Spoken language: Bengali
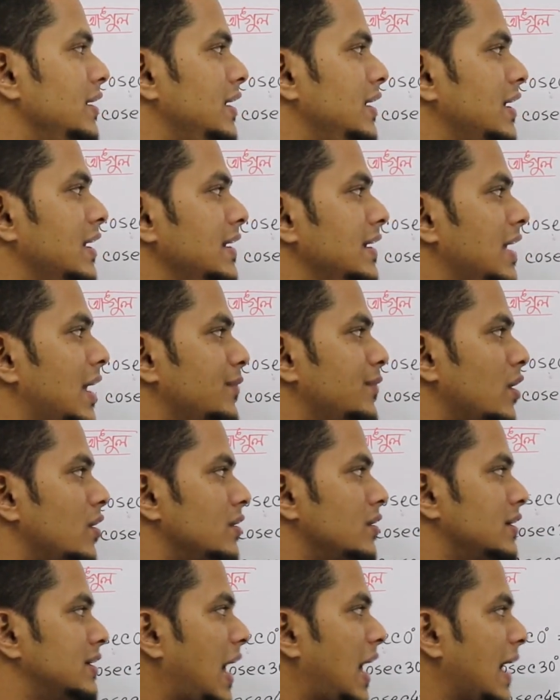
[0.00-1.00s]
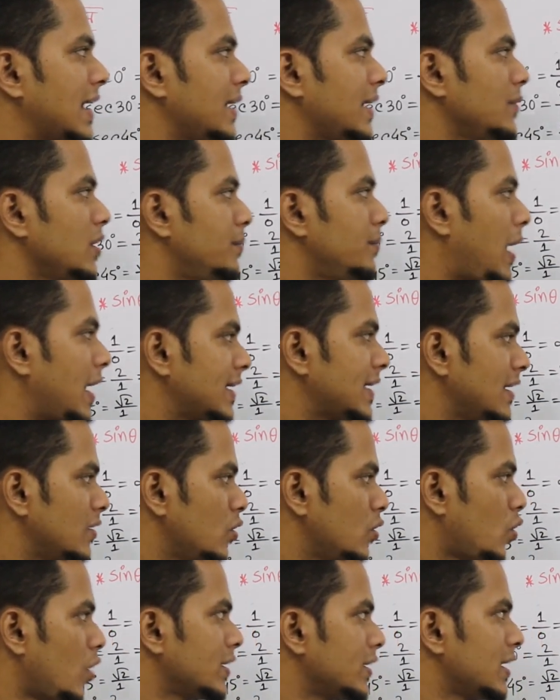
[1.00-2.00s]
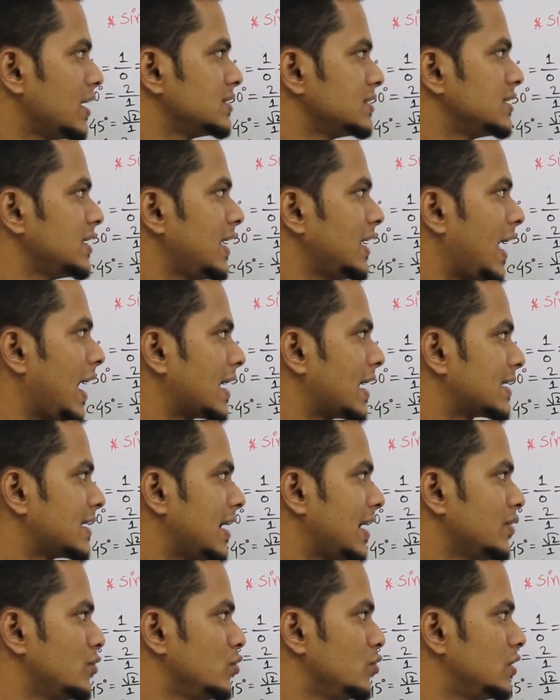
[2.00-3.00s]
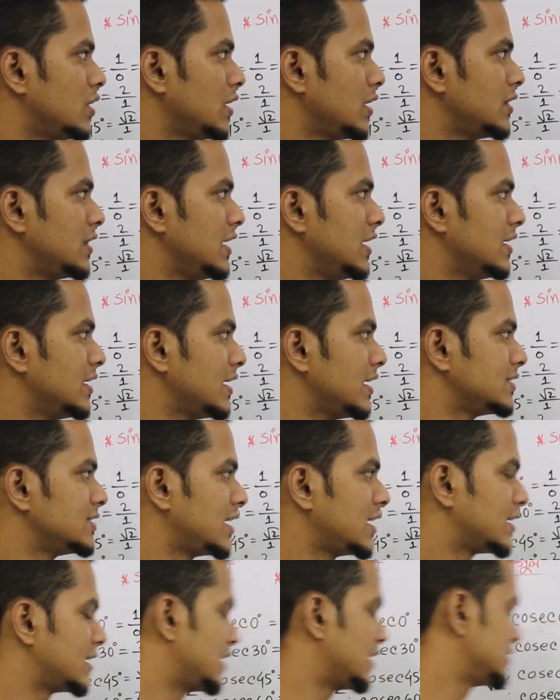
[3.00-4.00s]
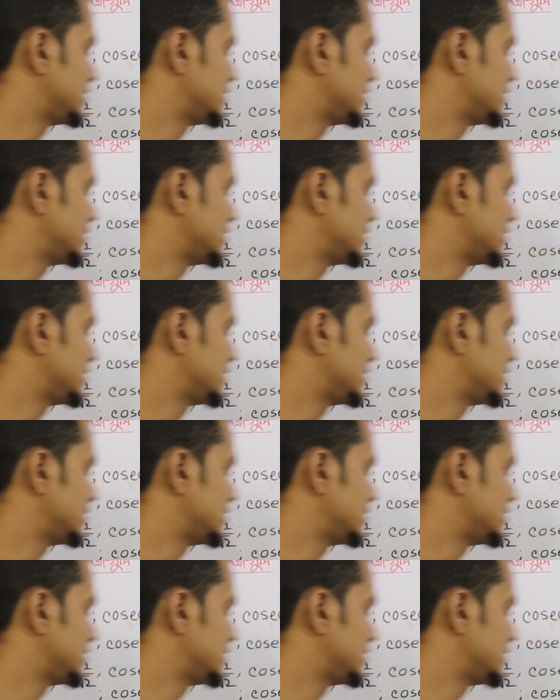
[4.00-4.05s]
ডিগ্রি নিলাম তখন ডানে আমাদের বাকি অ্যাঙ্গুল কয়টা আছে একটা দুইটা তিনটা চারটা